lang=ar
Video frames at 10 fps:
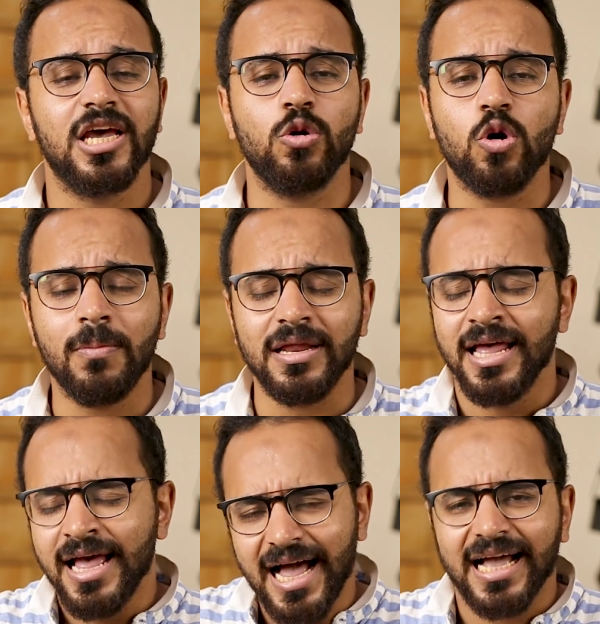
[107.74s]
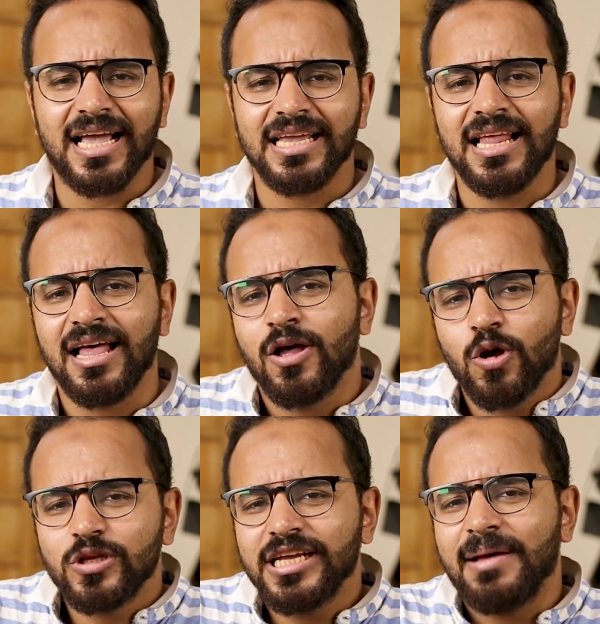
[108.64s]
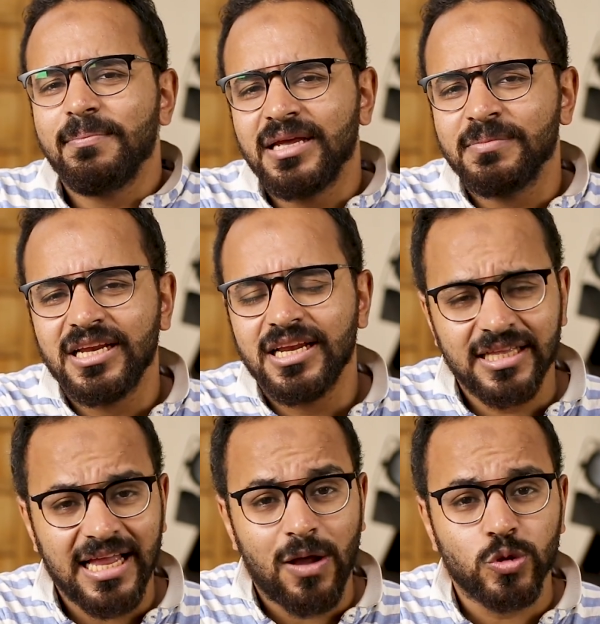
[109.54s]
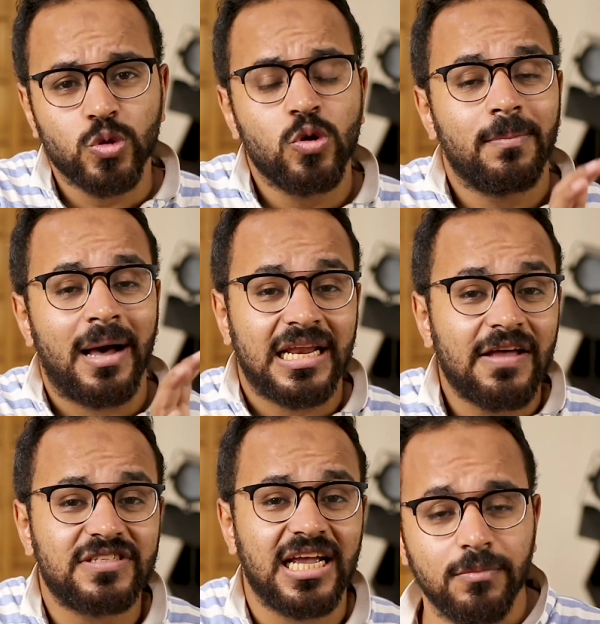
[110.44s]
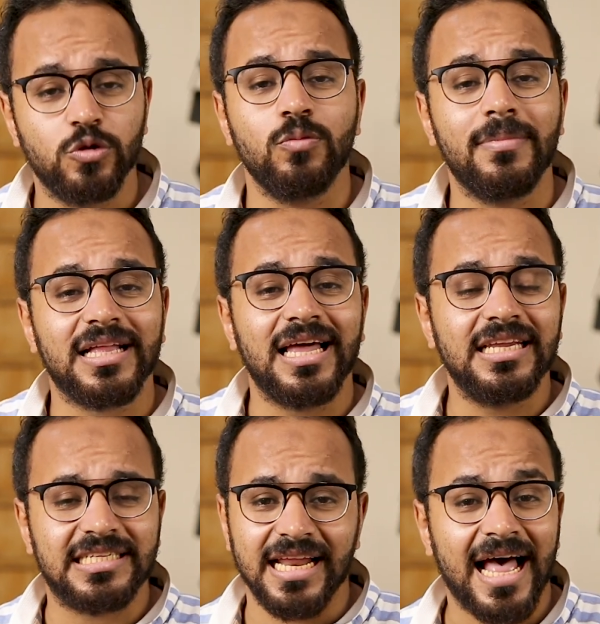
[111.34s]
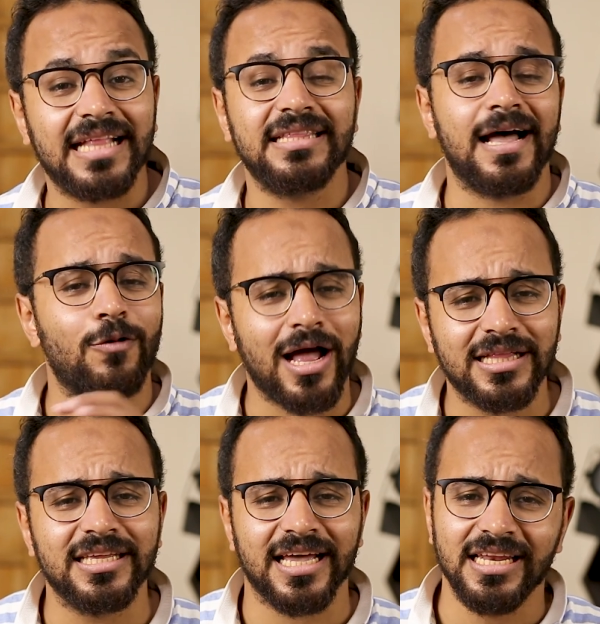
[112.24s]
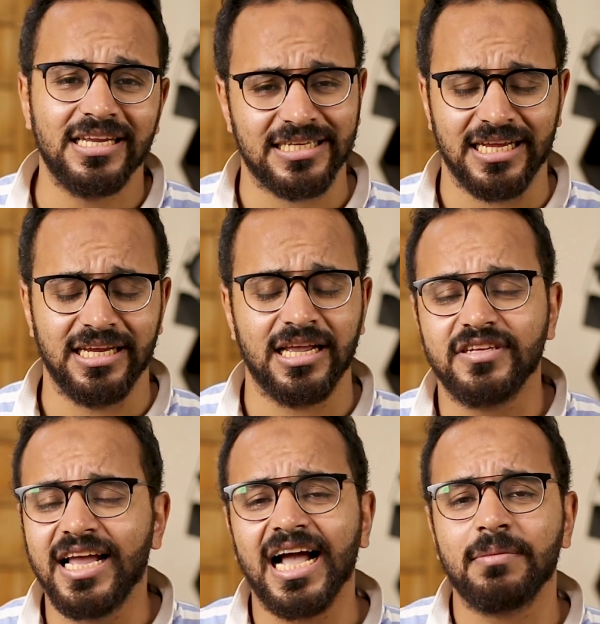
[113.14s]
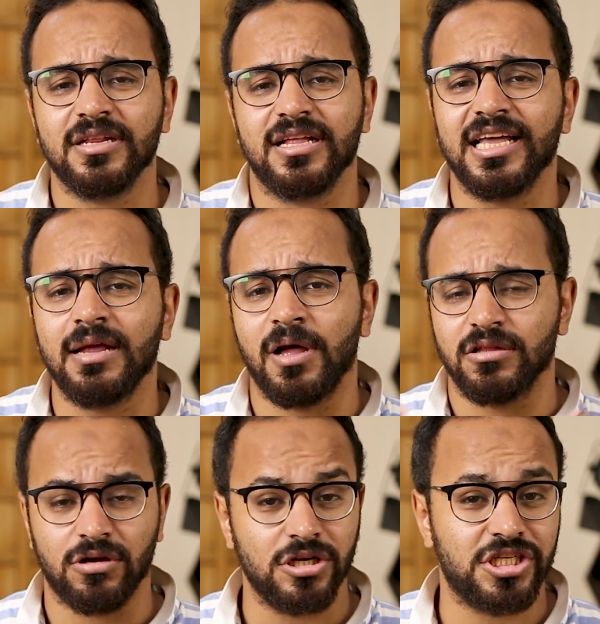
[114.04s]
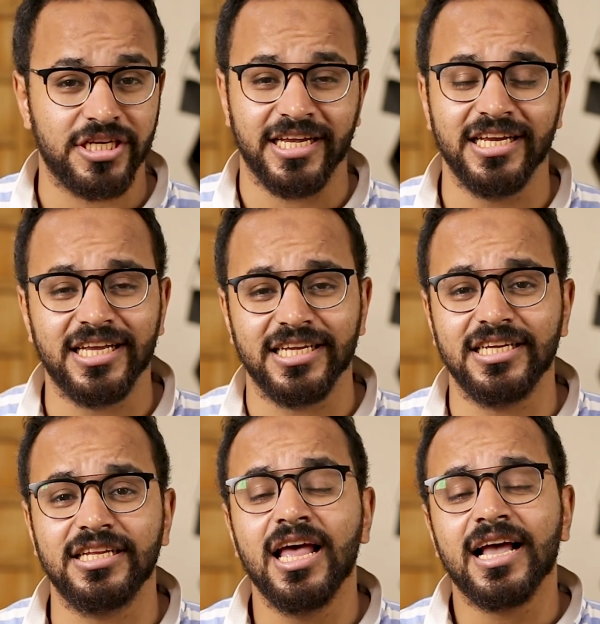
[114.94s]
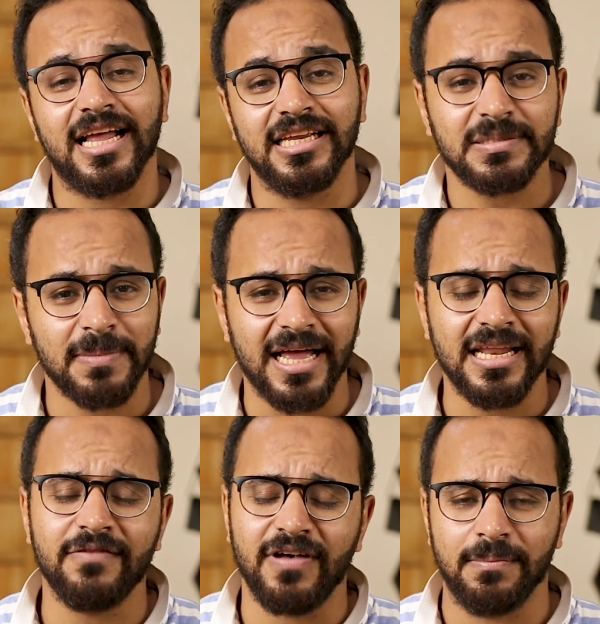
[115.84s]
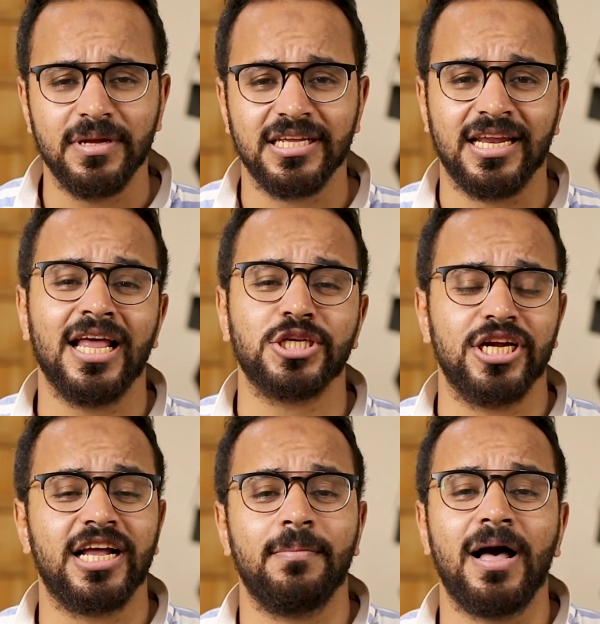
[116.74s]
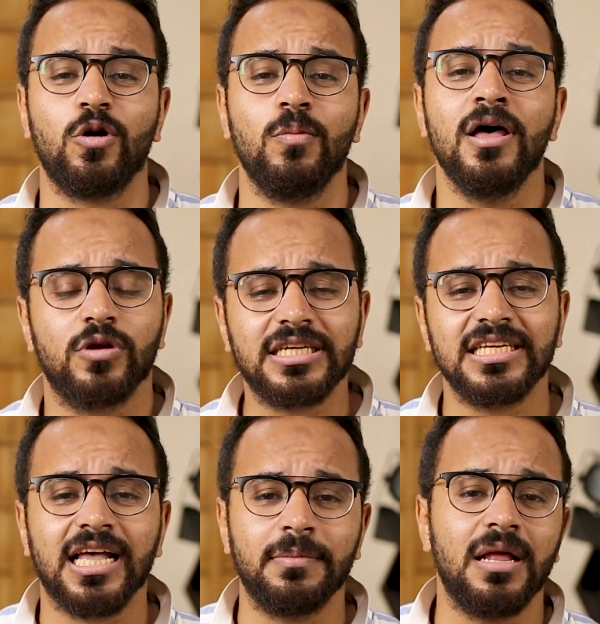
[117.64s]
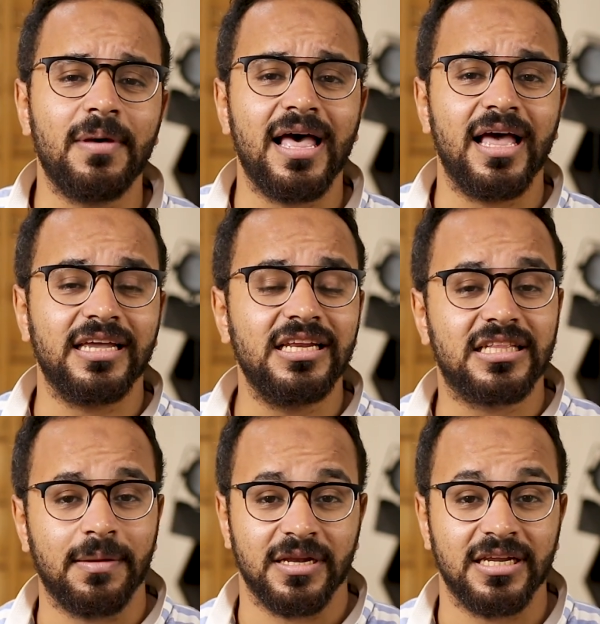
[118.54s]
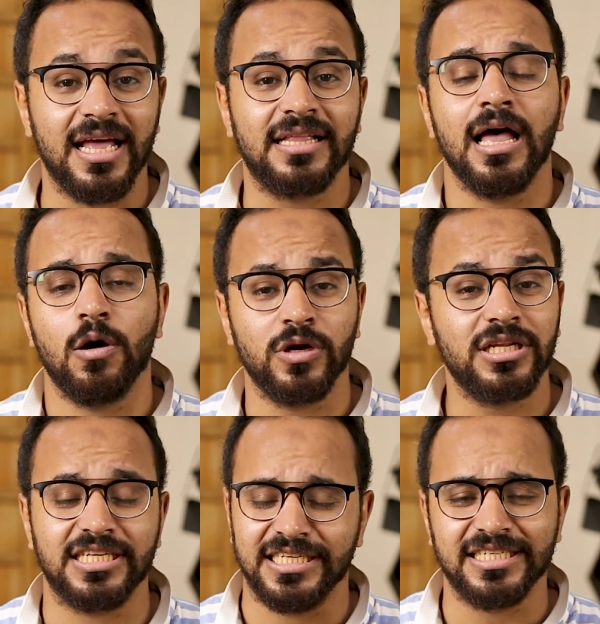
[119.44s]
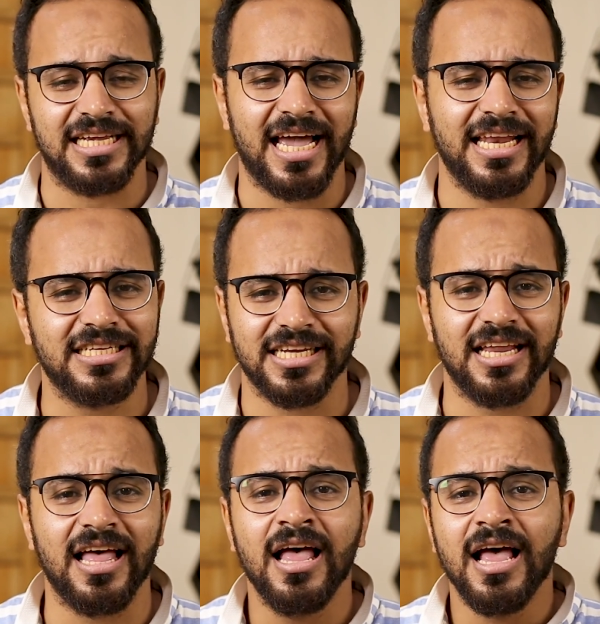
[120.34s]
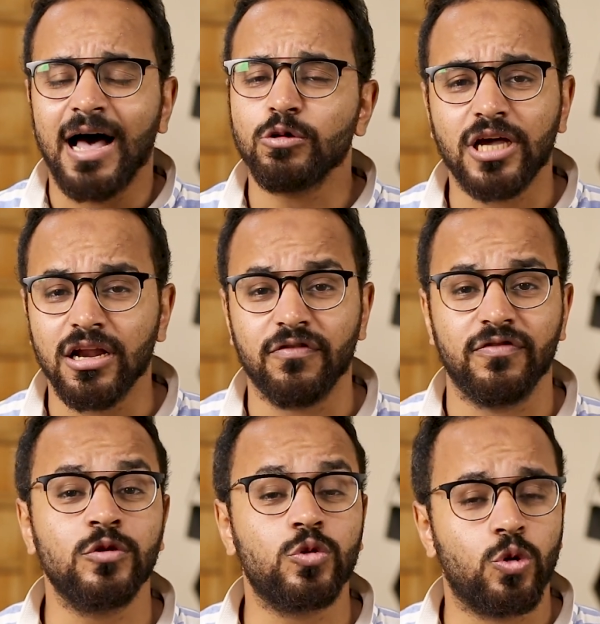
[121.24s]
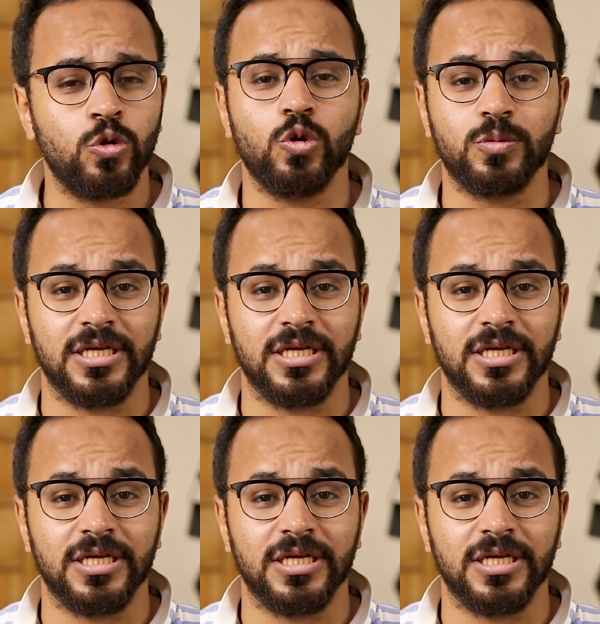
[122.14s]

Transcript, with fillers: الاوكمان حاجه كده خد يا عم اعمل اللي انت عاوزه مع نفسك بدون ما تغلس على حد او حد يغلس عليك فدي حاجه من الذاكره ما اعتقدش ان الجيل الجديد كان يسمع عنها فحبيت ان انا اشاركها معاكم والناس الجميله بقى جيل الثمانينات او جيل 90 زي حالتي كده عاوز اعرف انتوا كنتوا